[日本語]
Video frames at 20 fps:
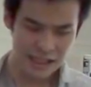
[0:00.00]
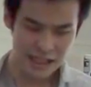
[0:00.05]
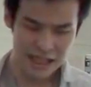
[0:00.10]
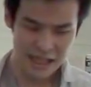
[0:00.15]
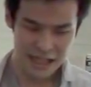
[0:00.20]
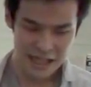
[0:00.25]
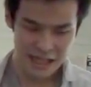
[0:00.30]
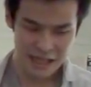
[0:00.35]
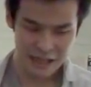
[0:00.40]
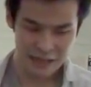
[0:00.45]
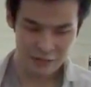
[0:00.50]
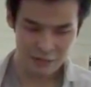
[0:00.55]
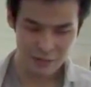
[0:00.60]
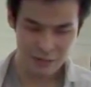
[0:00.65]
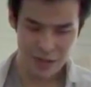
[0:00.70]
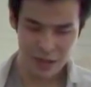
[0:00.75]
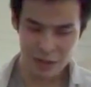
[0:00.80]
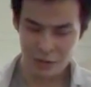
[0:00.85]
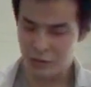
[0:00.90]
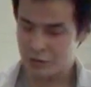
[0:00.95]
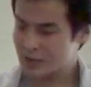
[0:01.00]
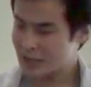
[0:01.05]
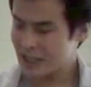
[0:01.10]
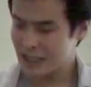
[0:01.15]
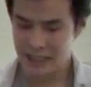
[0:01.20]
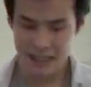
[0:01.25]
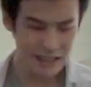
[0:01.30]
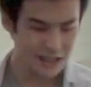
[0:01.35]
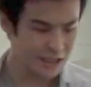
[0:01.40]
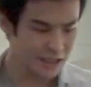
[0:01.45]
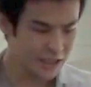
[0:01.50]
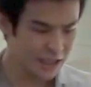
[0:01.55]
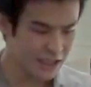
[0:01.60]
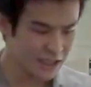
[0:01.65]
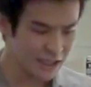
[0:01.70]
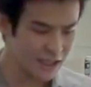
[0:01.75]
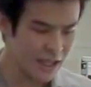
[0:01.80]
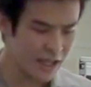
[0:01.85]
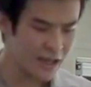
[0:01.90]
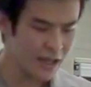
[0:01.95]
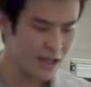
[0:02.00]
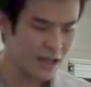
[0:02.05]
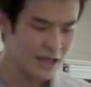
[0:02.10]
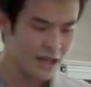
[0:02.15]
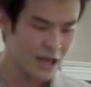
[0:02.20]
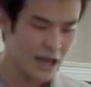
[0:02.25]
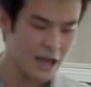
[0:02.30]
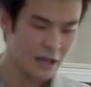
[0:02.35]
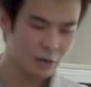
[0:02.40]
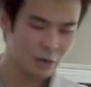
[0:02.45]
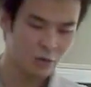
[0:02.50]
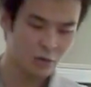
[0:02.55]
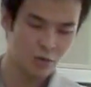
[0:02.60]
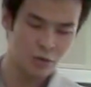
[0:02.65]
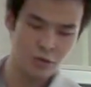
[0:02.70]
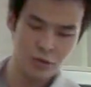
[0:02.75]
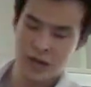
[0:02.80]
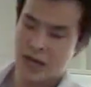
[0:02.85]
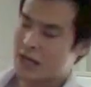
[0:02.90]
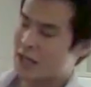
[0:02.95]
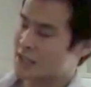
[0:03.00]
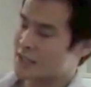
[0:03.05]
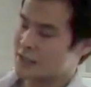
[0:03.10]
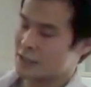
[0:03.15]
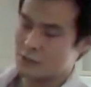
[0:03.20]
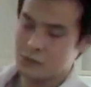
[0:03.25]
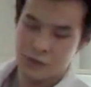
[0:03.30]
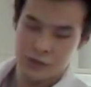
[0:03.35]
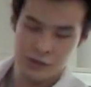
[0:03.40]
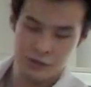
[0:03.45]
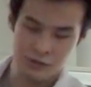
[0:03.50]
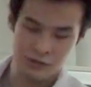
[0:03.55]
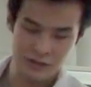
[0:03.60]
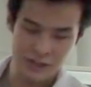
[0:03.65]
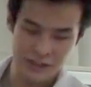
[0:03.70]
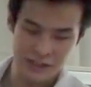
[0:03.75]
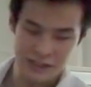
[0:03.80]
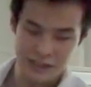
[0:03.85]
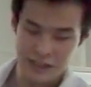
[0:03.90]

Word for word: えー、コメントをさらに追加して、えー、投稿や拡散をすることで